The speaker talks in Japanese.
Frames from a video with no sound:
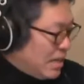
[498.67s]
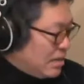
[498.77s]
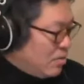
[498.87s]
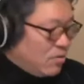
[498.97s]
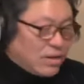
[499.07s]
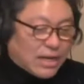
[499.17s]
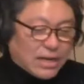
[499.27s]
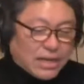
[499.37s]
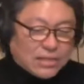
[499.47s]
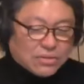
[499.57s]

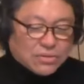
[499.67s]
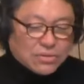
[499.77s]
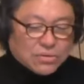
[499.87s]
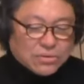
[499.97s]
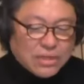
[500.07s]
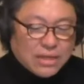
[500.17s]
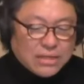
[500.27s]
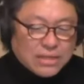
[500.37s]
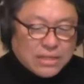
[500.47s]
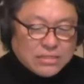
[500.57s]
憧れということ
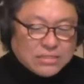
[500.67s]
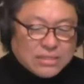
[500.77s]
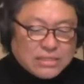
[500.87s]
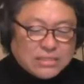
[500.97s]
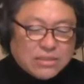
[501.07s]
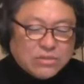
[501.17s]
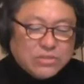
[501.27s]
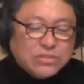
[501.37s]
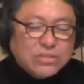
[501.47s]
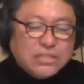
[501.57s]
で、78年の
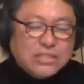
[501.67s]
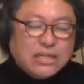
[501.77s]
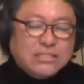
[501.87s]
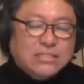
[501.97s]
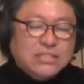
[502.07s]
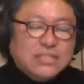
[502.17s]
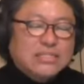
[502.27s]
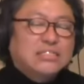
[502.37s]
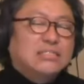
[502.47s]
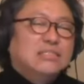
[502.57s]
11月1
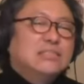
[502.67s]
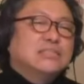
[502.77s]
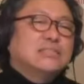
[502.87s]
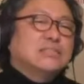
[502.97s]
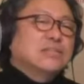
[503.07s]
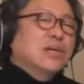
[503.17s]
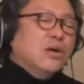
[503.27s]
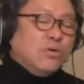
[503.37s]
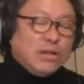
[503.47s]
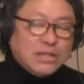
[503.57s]
日にリリースです。
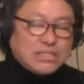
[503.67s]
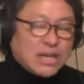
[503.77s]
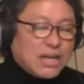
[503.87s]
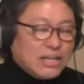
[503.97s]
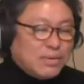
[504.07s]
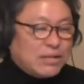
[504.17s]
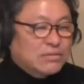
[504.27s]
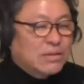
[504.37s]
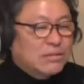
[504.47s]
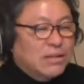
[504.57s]
これね、榊原ゆ
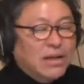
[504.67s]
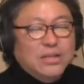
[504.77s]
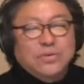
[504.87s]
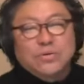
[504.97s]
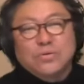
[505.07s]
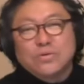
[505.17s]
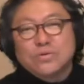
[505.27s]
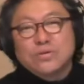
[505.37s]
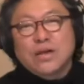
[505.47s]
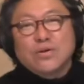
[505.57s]
くえってね、あ
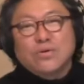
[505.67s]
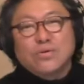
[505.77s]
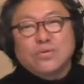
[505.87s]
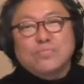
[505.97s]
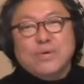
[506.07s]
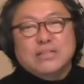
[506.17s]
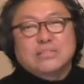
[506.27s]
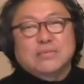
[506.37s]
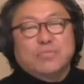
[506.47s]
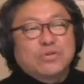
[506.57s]
のー、
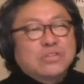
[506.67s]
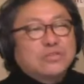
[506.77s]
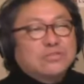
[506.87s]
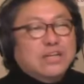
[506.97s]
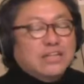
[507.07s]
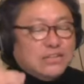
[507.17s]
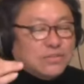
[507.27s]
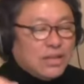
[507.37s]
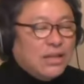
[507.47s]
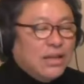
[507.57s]
レコードペースがもう規則的なんで
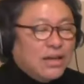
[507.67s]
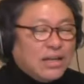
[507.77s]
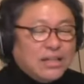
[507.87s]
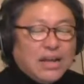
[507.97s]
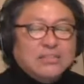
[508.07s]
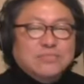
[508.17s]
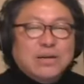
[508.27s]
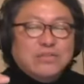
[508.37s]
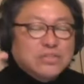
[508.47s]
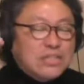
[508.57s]
すよね。必ず
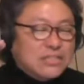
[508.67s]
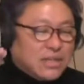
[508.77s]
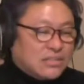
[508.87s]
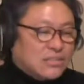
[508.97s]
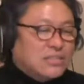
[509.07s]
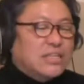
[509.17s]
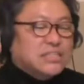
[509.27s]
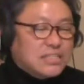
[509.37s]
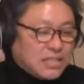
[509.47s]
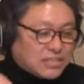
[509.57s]
毎年1月1日、
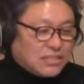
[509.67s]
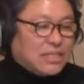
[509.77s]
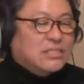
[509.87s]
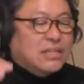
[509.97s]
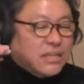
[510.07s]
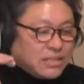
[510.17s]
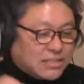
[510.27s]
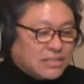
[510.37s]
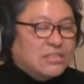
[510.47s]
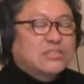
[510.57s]
4月1日、7
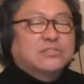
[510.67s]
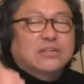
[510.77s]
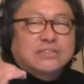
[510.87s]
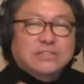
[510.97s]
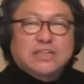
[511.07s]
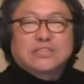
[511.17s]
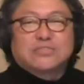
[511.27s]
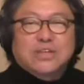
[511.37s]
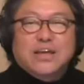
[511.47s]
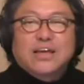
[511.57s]
月1日、10月1日
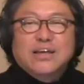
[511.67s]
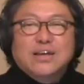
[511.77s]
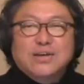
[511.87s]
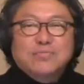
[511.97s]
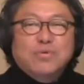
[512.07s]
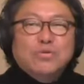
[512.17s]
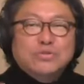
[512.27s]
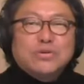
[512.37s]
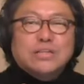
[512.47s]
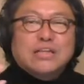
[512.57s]
とね、もう
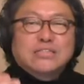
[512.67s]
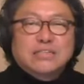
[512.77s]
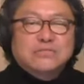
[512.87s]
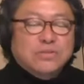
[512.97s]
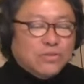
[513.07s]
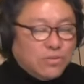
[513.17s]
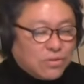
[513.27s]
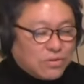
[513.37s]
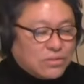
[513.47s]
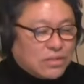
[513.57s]
それで出してるのに、こ
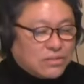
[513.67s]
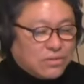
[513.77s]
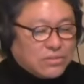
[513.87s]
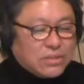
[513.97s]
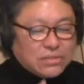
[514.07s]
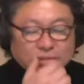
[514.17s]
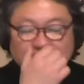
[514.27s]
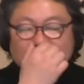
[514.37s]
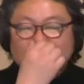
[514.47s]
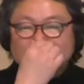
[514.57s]
の曲が突然
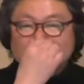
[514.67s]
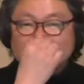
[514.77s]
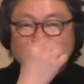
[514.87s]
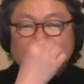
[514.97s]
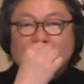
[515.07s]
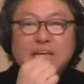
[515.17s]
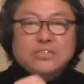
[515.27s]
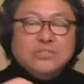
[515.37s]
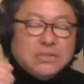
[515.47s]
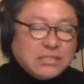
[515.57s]
11月1日、つまり
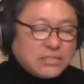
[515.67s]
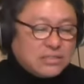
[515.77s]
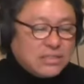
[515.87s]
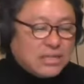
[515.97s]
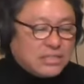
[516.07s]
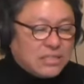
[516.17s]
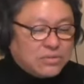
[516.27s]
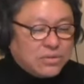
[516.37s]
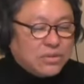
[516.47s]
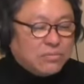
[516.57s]
10月1日に
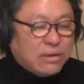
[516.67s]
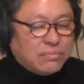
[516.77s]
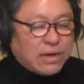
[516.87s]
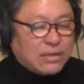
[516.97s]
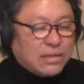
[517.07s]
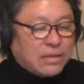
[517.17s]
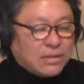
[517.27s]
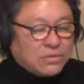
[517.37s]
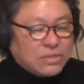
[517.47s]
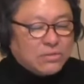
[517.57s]
Do It バンバンが出
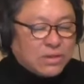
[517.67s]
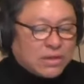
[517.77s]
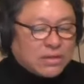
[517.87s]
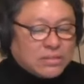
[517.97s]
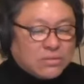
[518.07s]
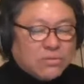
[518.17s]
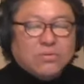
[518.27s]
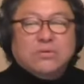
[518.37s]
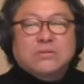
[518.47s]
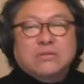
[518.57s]
たのに、その1ヶ月後にこ
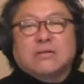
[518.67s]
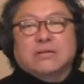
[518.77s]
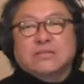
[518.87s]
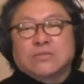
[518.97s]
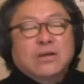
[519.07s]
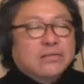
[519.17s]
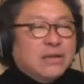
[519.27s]
の曲が出てるわけですよ。